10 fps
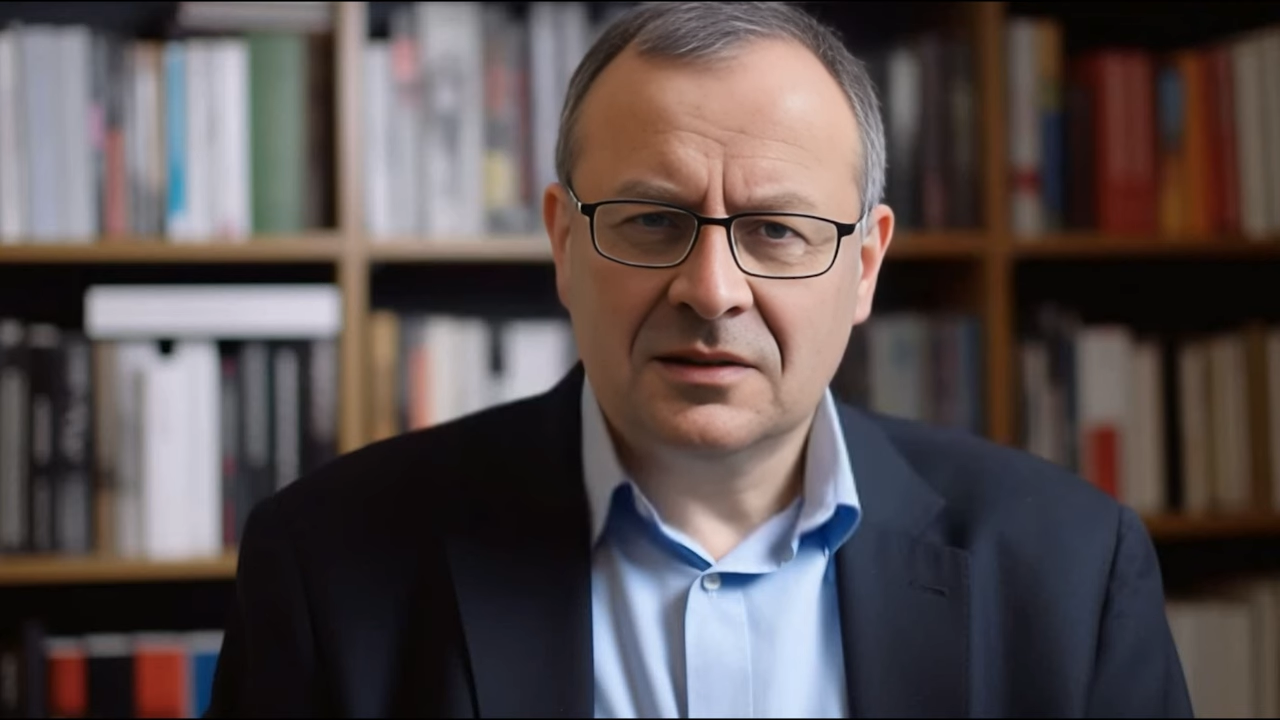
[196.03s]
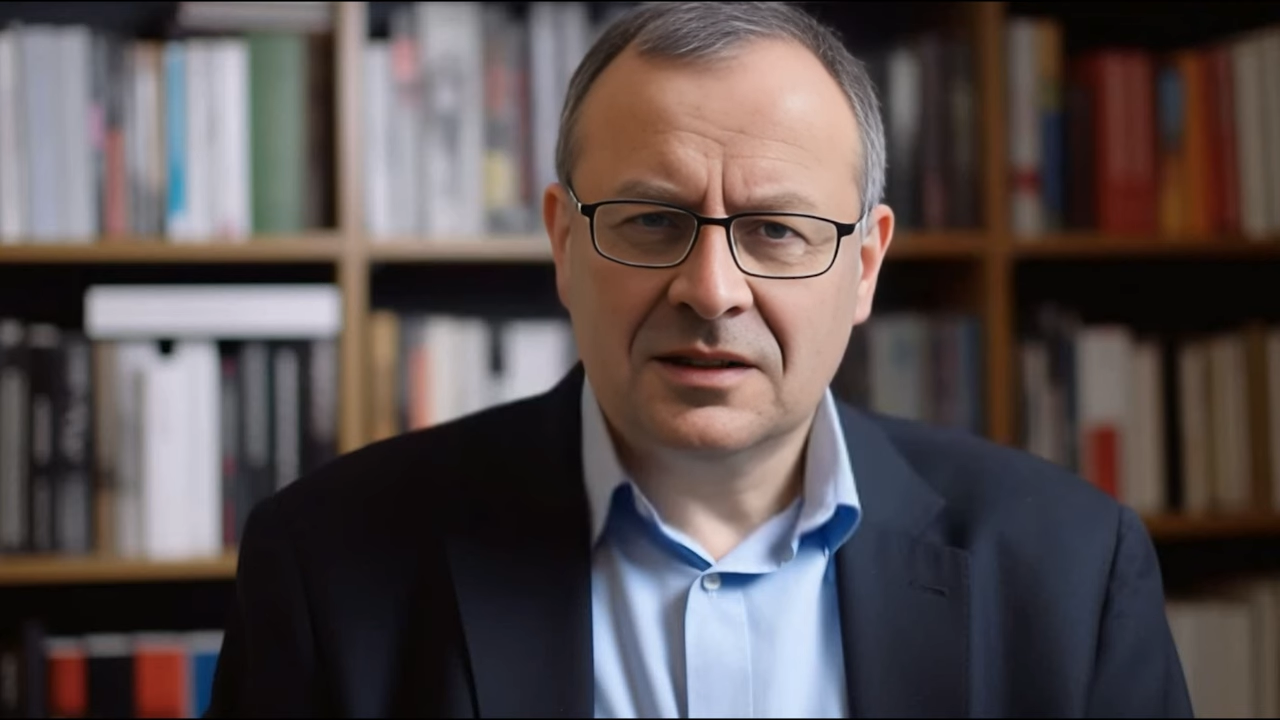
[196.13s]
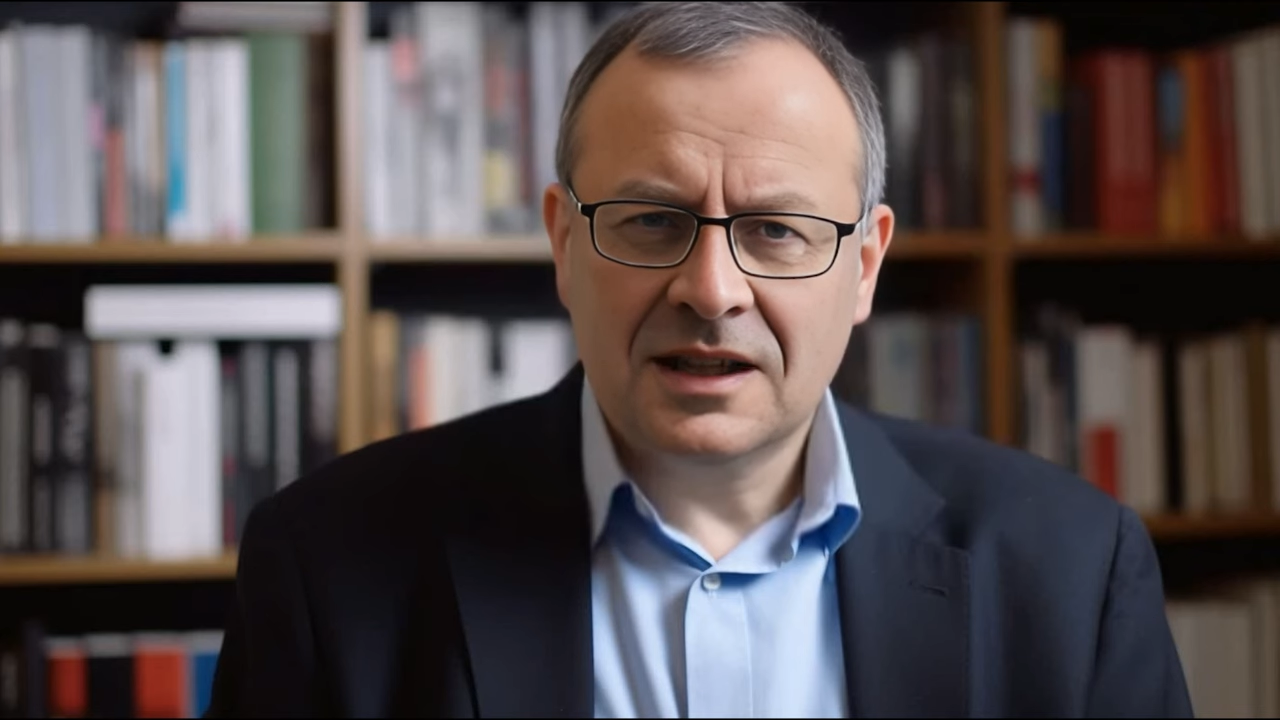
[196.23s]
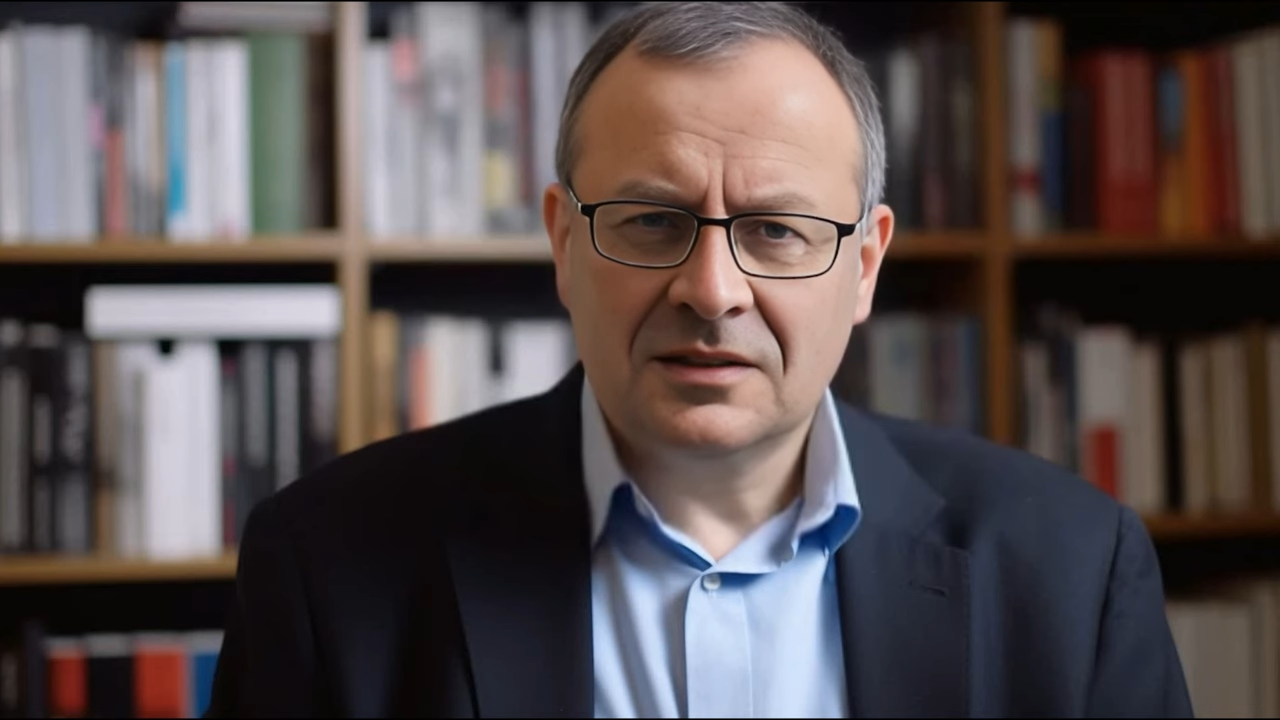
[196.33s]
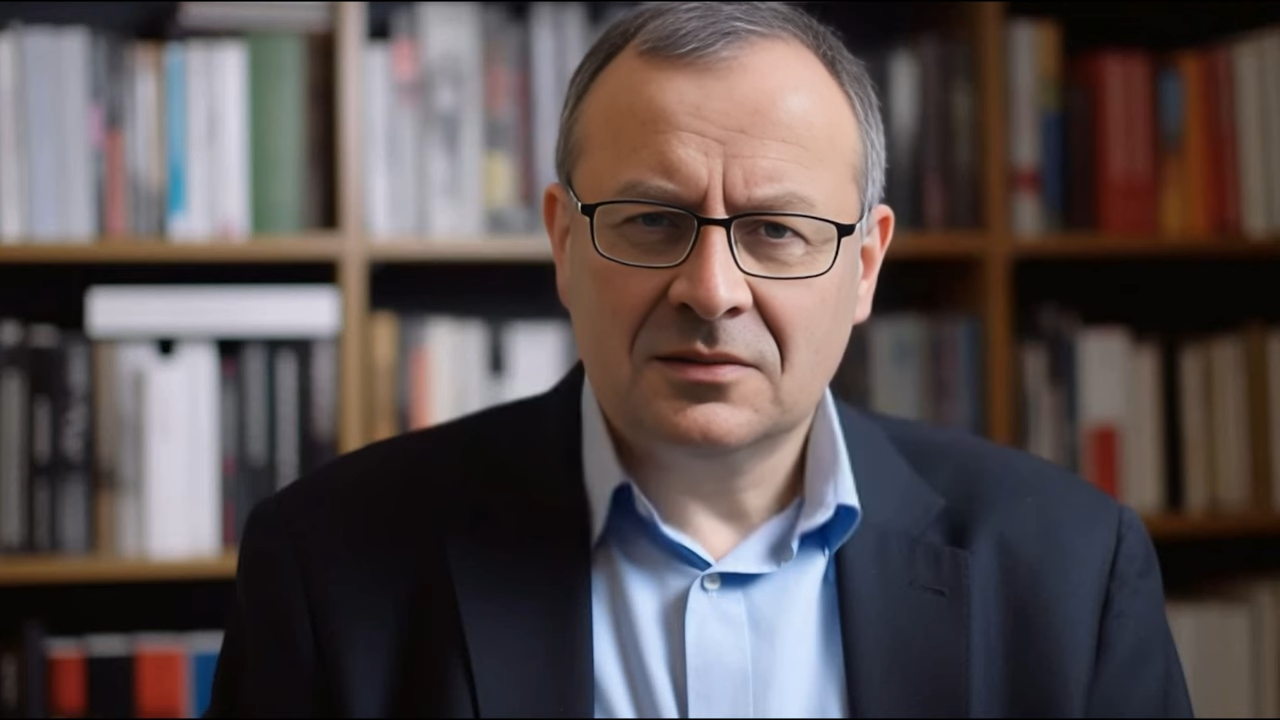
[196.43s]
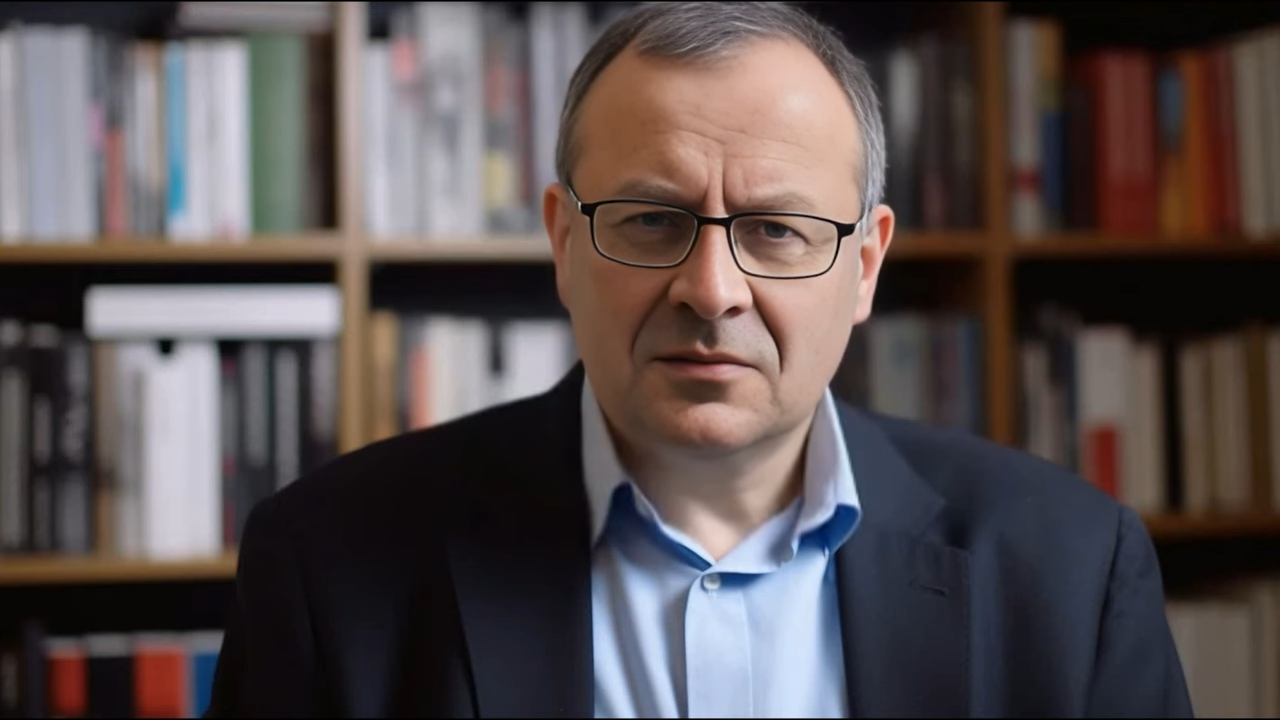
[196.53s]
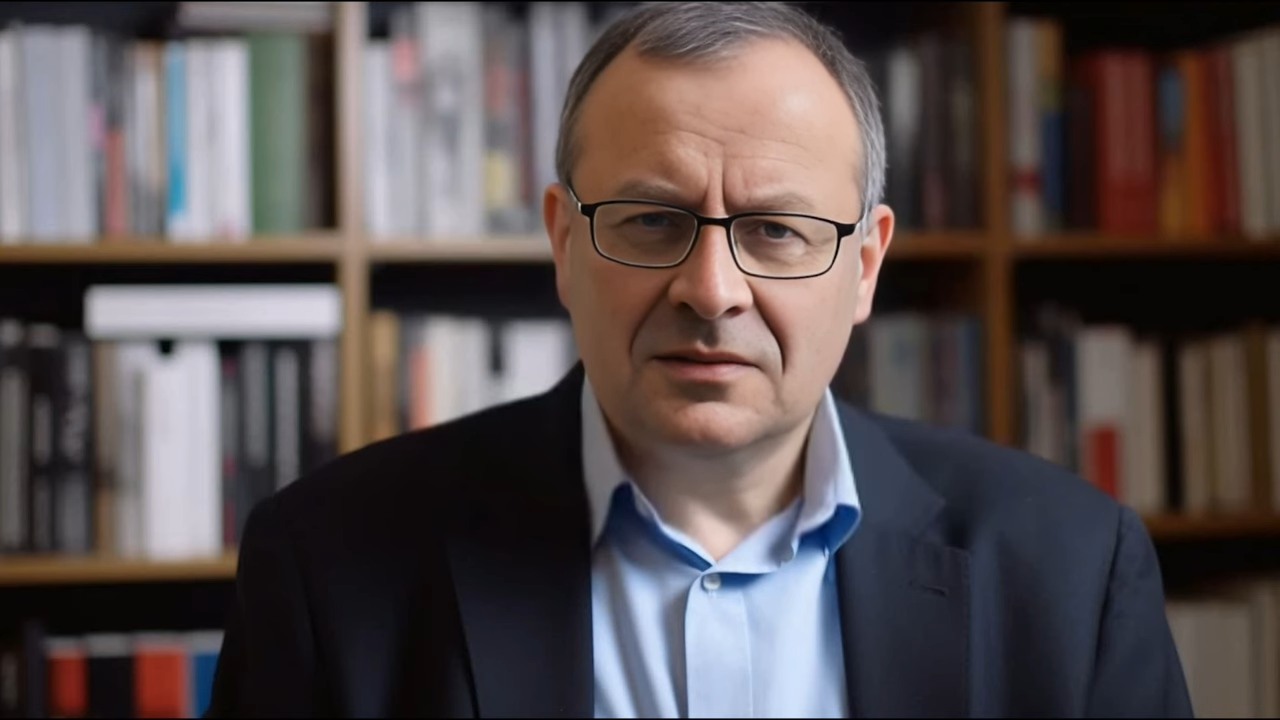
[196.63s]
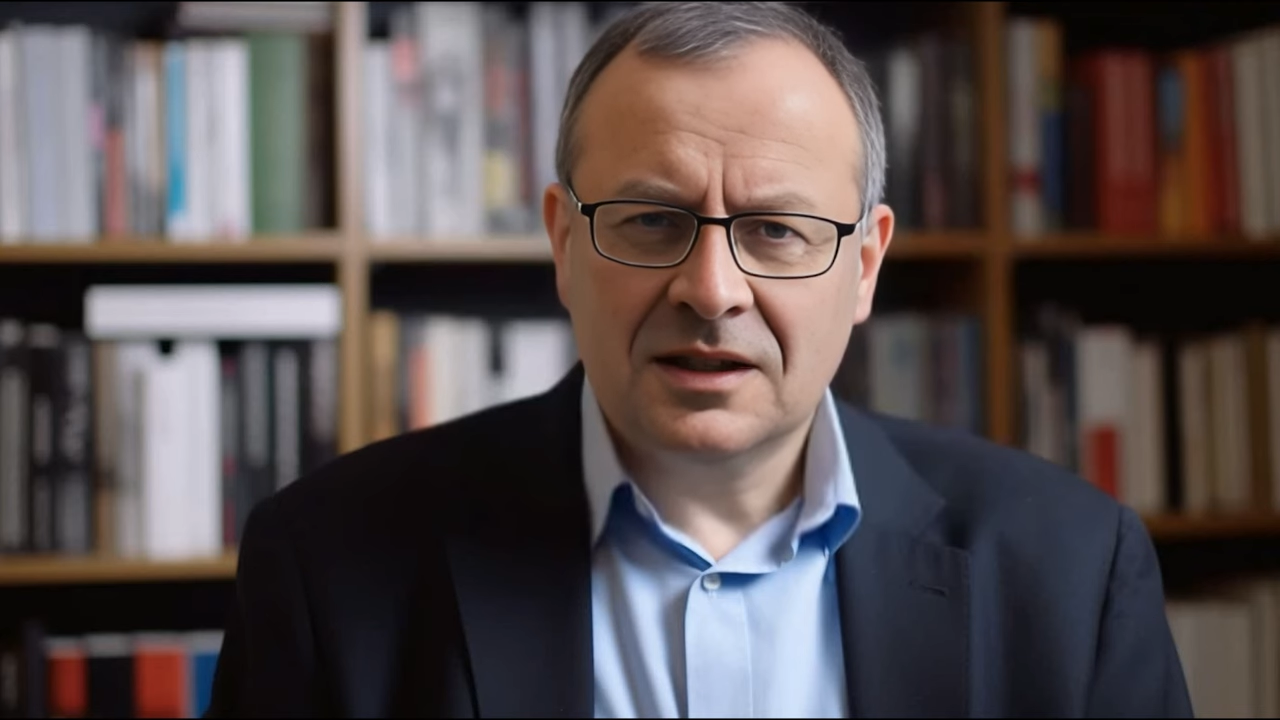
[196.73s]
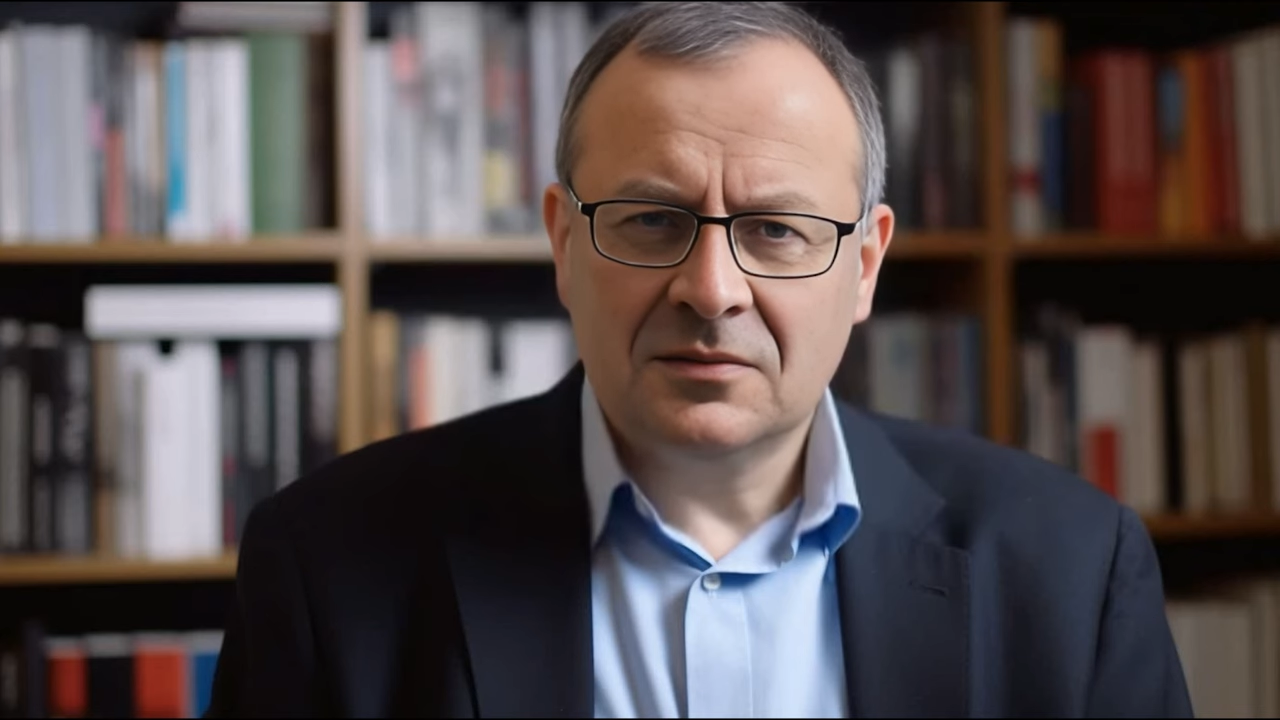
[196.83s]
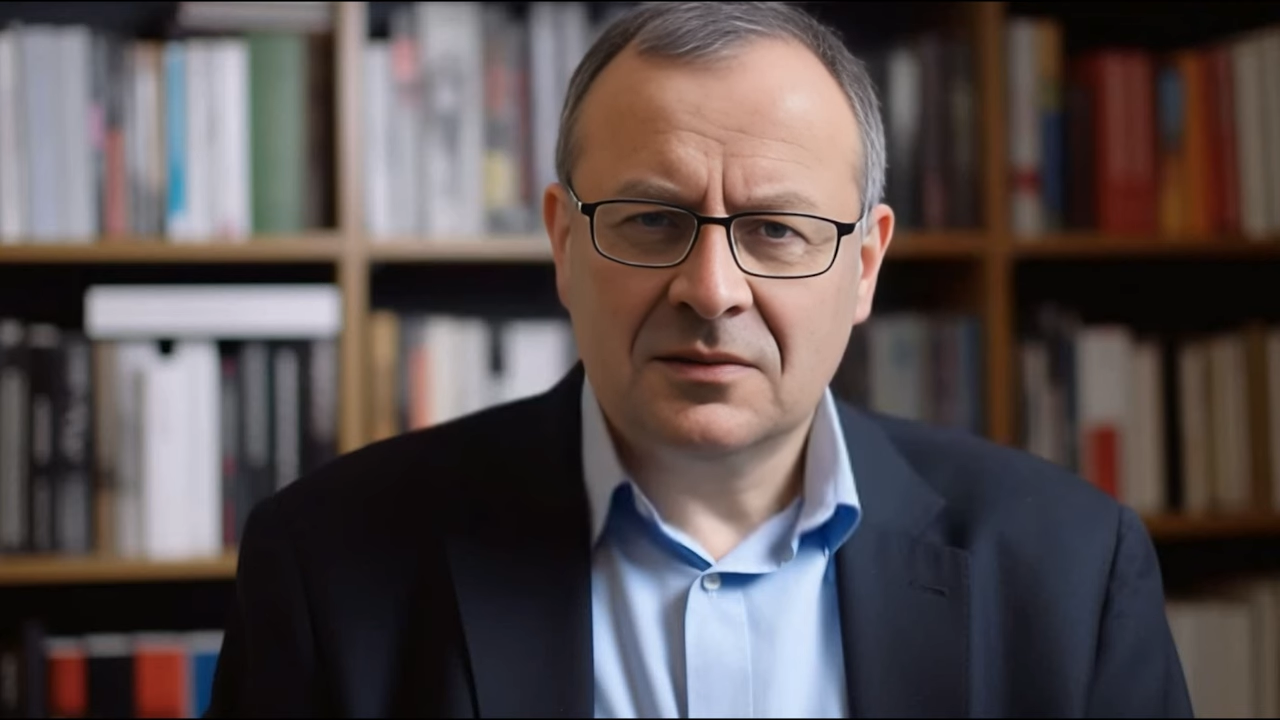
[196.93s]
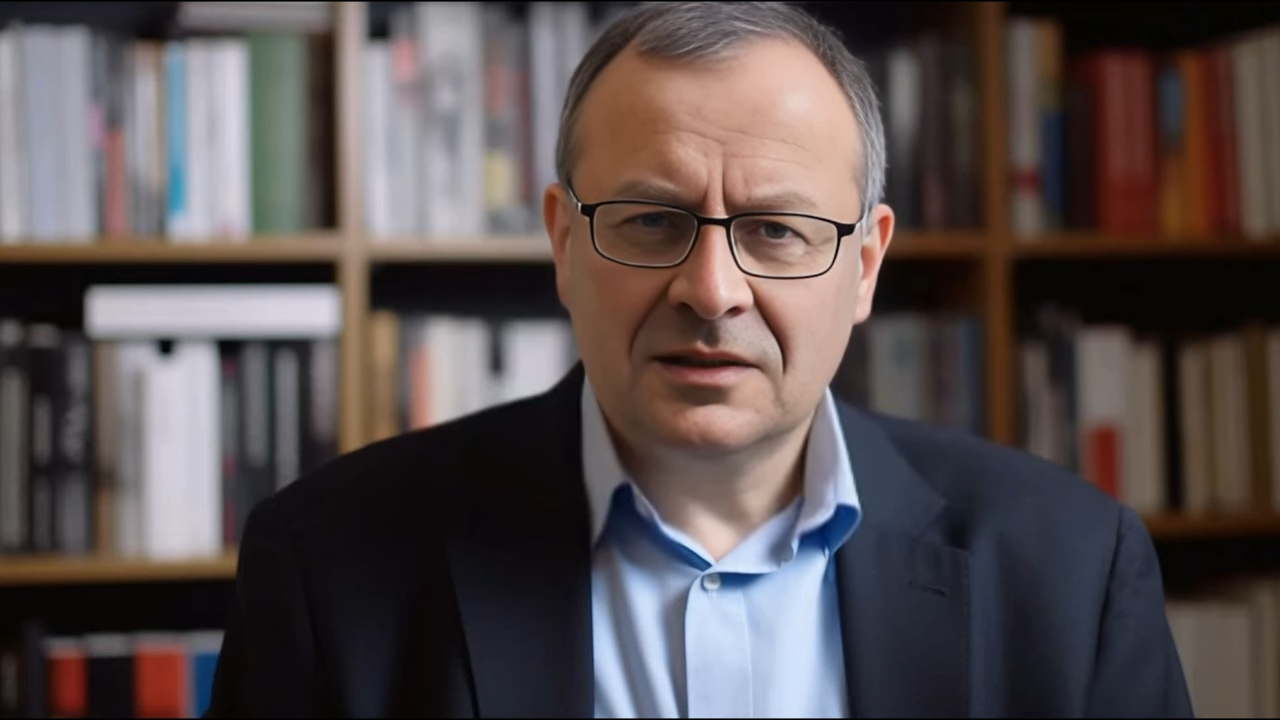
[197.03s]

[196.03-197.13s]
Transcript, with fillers: lekarską wydaną